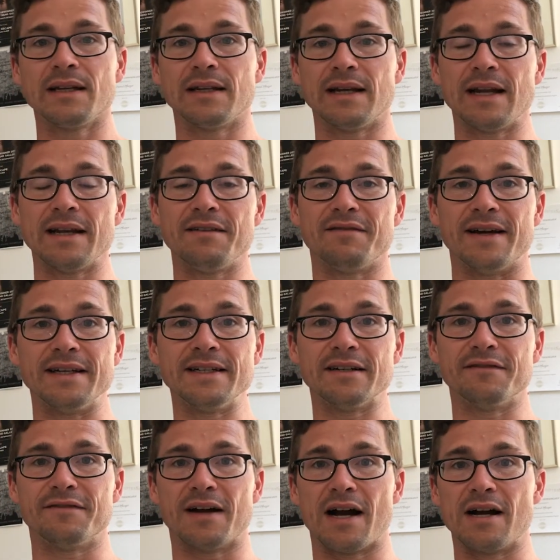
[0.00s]
Dann eine
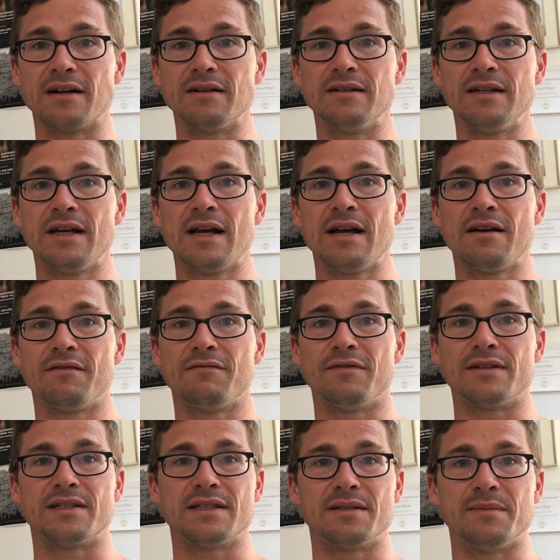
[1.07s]
weitere Frage,
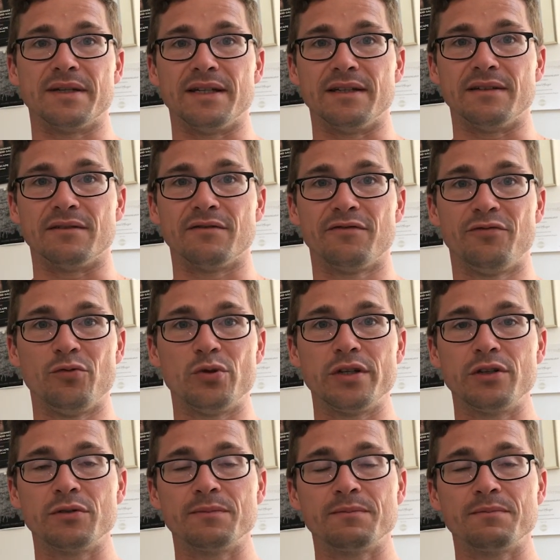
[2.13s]
was ist mit den
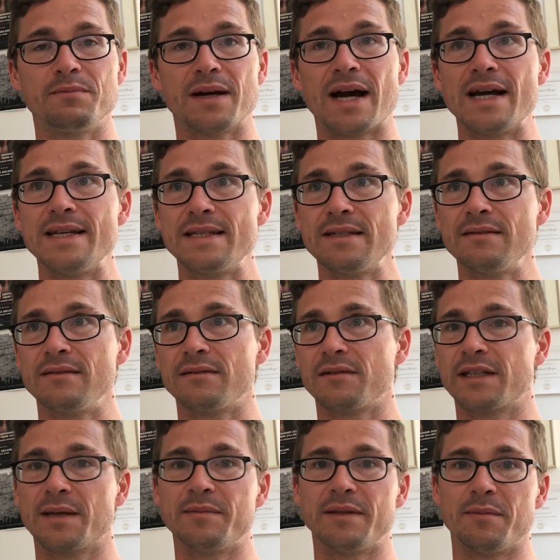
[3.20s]
physischen Preisen?
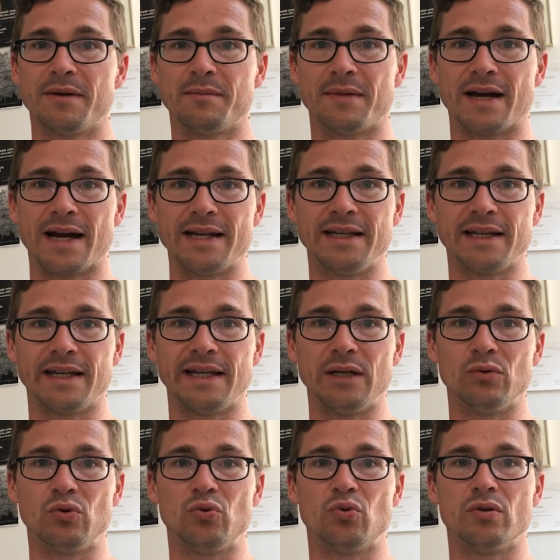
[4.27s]
Es gibt ja bei einigen
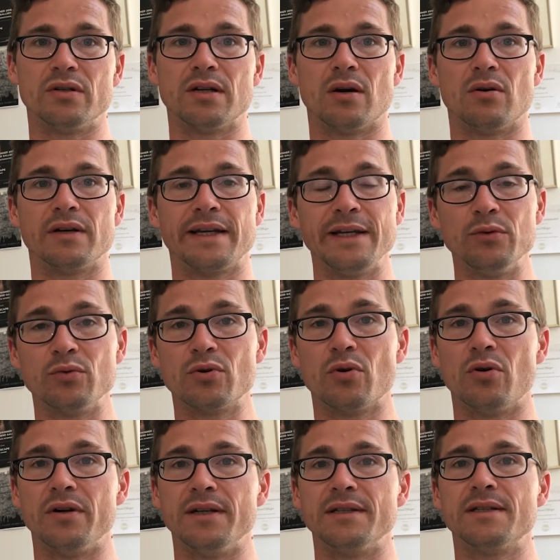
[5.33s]
Geotouren auch
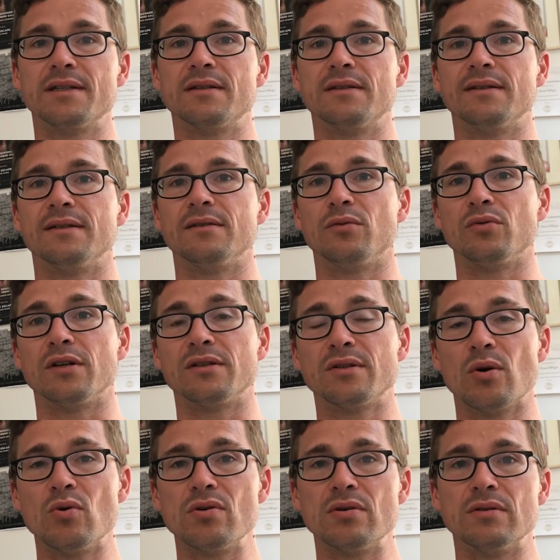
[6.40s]
Geocoins äh, oder
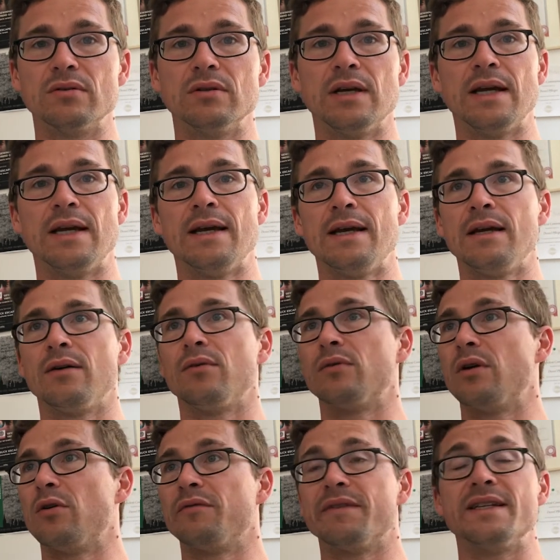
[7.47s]
Token
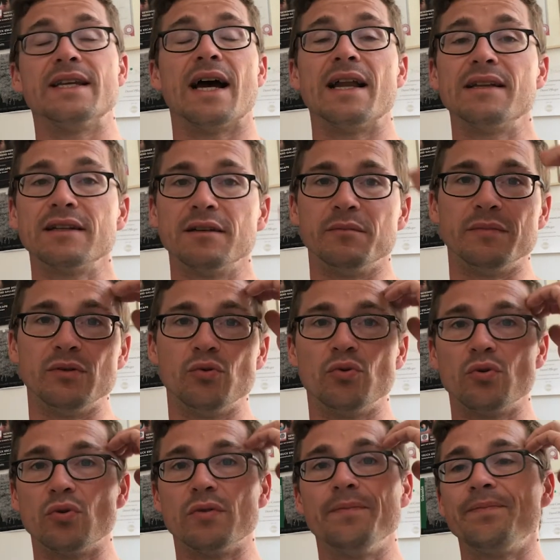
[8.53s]
oder irgendwelche anderen
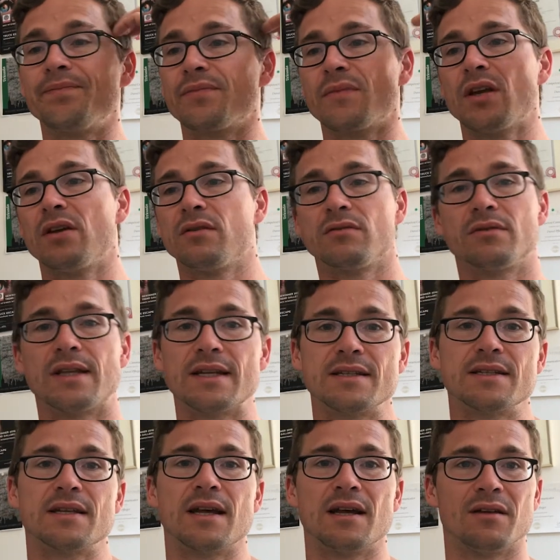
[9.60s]
Belohnungen.
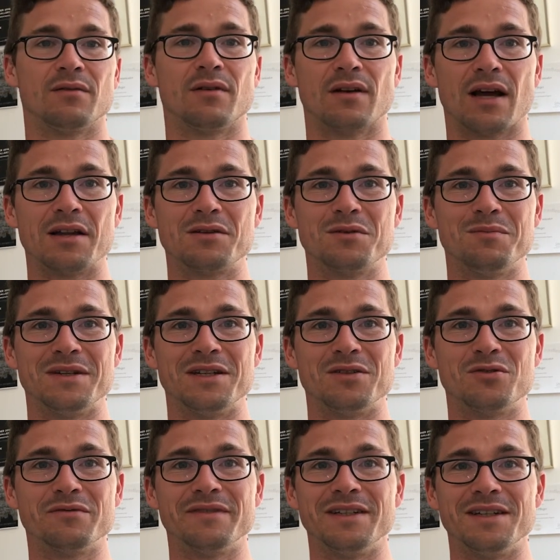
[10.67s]
Das hat mit den
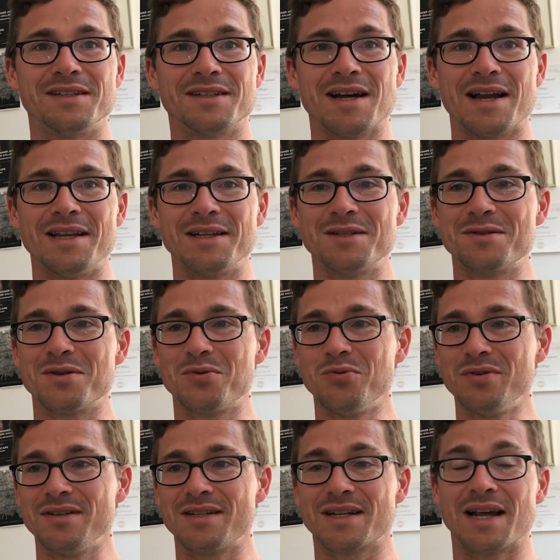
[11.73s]
Souvenirs gar nichts zu
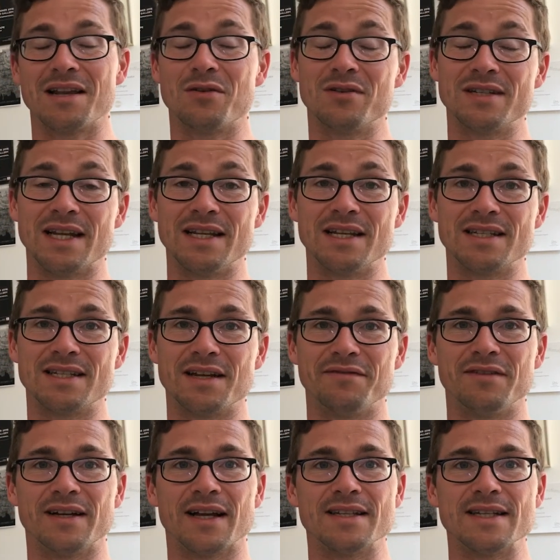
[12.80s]
tun. Es kann auch sein, dass es
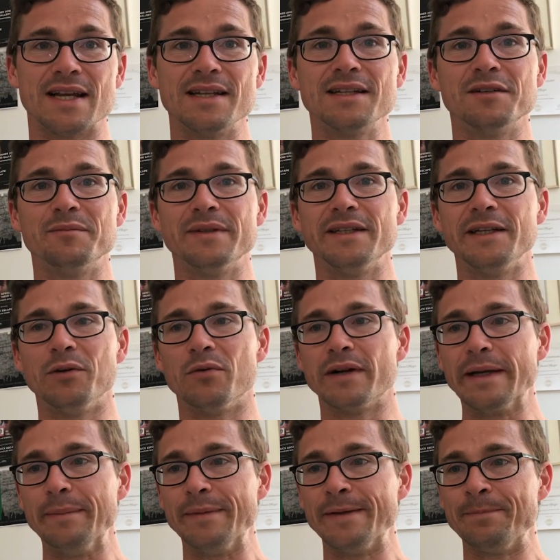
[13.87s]
dafür ganz andere Bedingungen
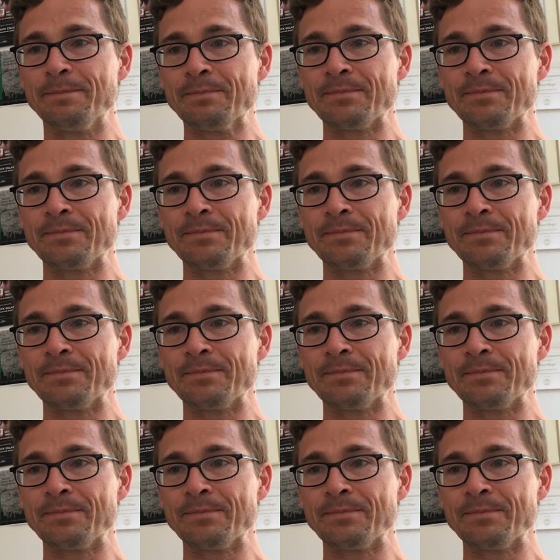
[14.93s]
gibt.